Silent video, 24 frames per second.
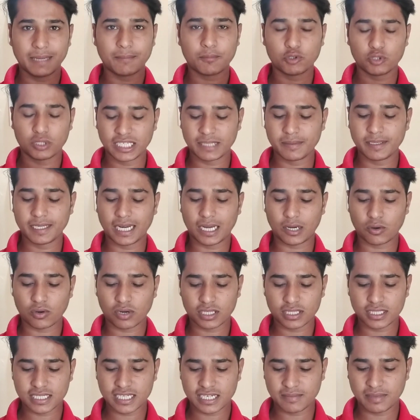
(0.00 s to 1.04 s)
पे आपको दिख भी रहा
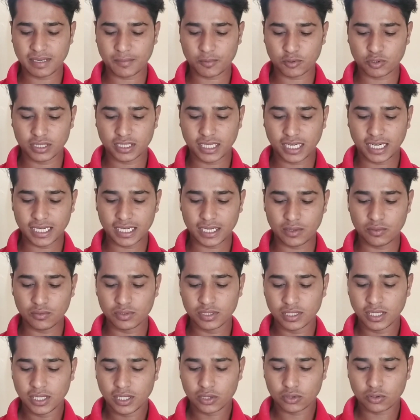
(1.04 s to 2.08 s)
होगा जैसे कि मैं आपको दिखा रहा
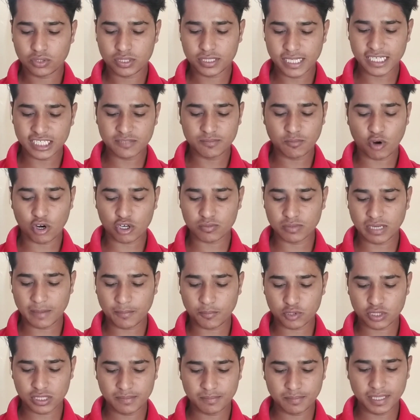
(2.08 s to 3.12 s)
हूँ तो सेस बॉक्स में
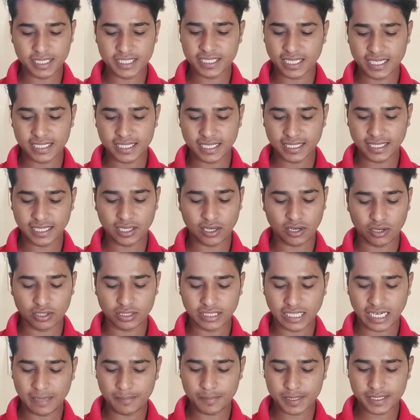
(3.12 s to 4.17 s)
आपको सिंपली चले जाना
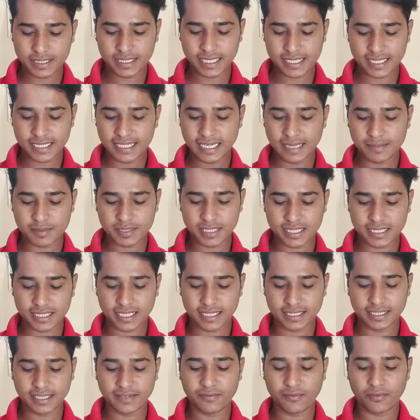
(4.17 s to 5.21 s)
और यहाँ पे जैसे ही आप सेच
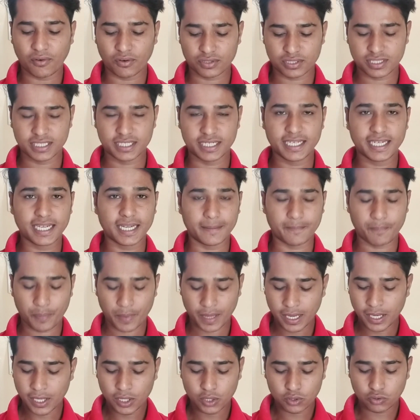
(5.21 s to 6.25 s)
करते हैं फौजी ठीक है
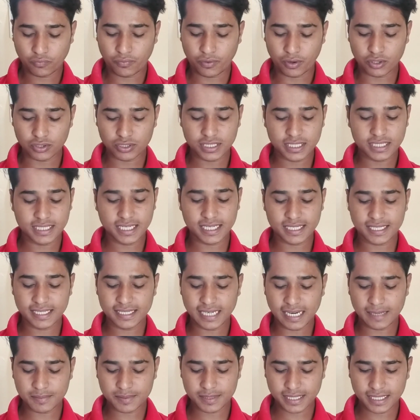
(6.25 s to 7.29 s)
तो फौजी जैसे
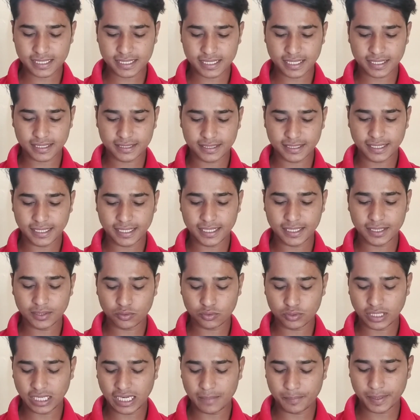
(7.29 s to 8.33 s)
ही आप सेल्स करते हैं
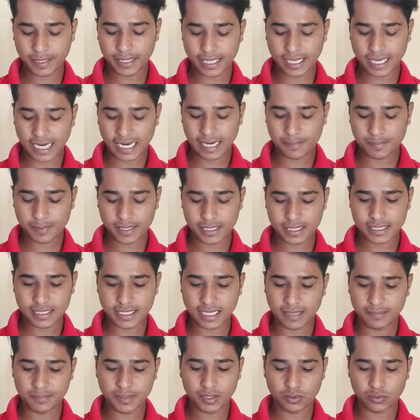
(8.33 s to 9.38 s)
तो यहाँ पे आपके
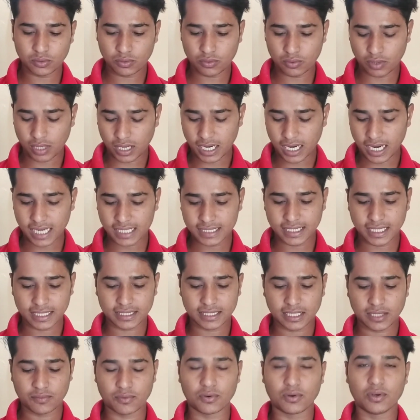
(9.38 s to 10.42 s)
सामने तो आ
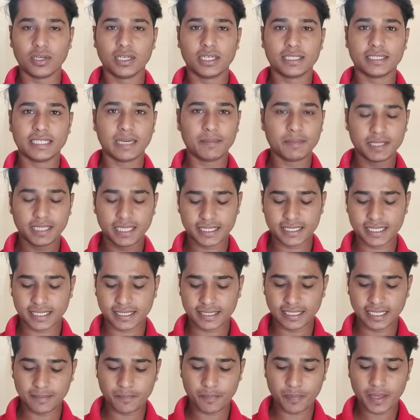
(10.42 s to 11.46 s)
जाता है वो यहाँ पे देख
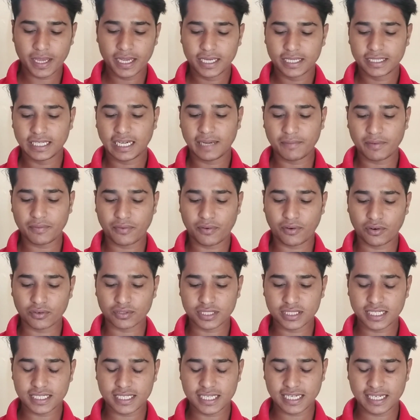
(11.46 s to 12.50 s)
सकते हैं आप यहाँ पे
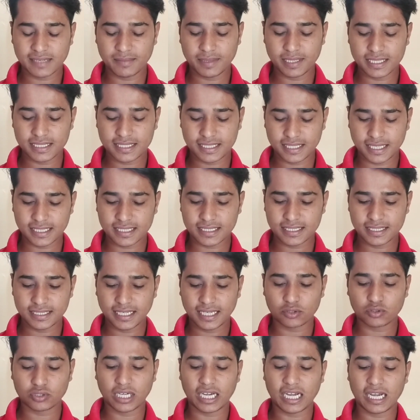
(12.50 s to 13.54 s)
फौजी जैसे कि मैंने सेल्स
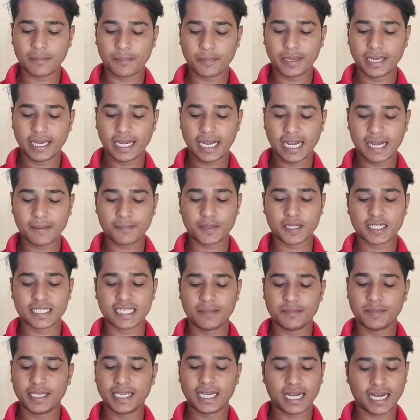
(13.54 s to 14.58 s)
किया तो यहाँ पे आपके
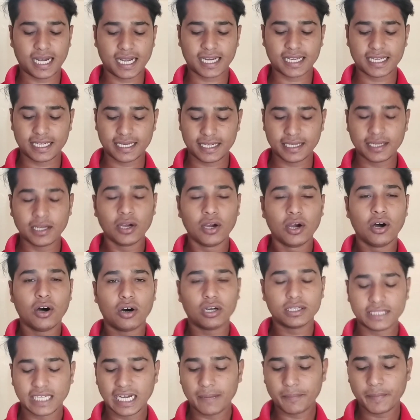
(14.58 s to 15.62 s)
सामने आ गया है
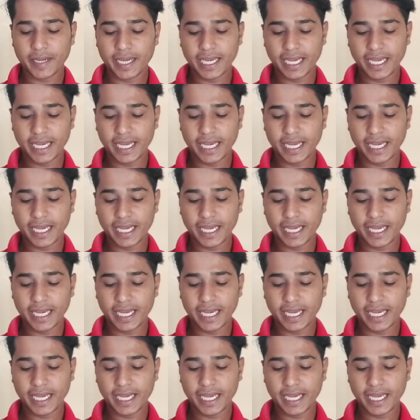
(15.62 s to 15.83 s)
और यहाँ